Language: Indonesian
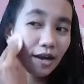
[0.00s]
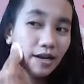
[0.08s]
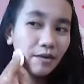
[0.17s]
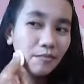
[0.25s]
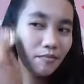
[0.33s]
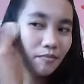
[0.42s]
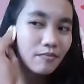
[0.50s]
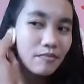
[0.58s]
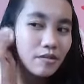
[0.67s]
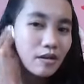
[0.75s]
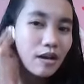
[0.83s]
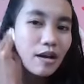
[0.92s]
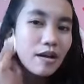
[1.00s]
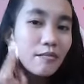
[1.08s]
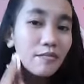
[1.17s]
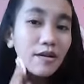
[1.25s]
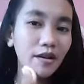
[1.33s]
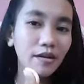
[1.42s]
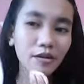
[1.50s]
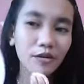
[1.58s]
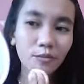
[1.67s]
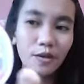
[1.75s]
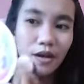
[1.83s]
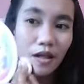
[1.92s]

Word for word: karena karena bedaknya tuh